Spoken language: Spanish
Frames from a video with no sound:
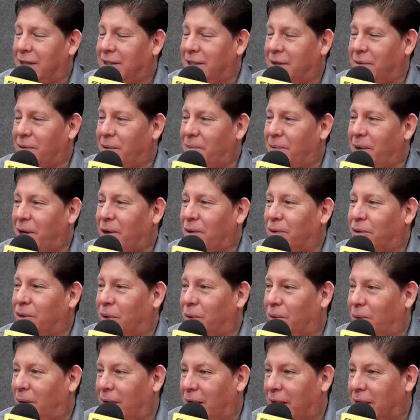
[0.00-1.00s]
Ese avión va a
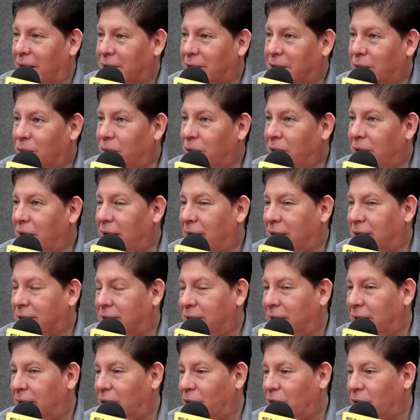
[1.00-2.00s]
continuar. Ese es uno de,
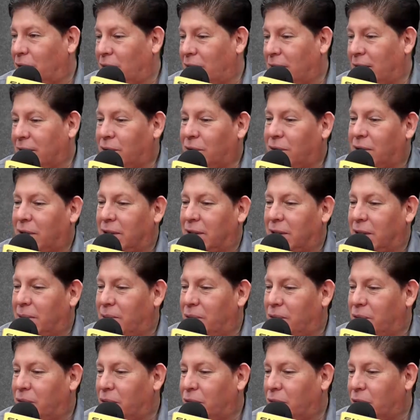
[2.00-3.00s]
las, de los retos que
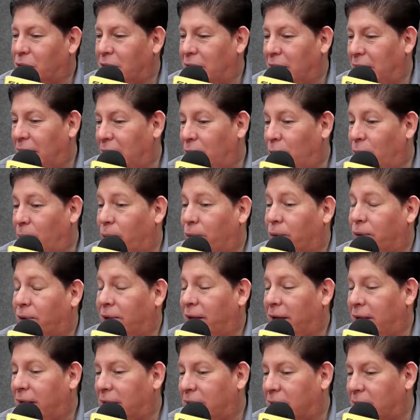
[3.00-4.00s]
tenemos nosotros, de las
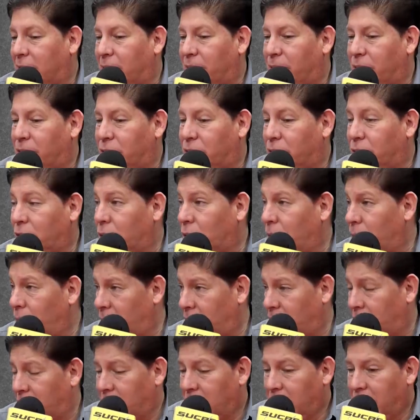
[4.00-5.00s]
oportunidades que tenemos nosotros,
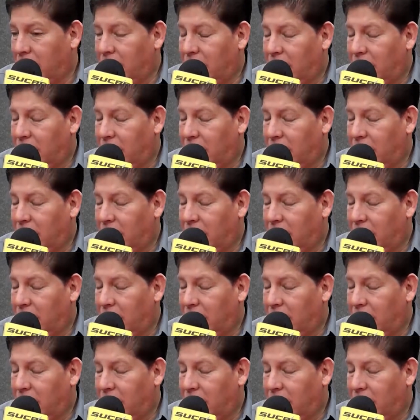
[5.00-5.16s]
como le,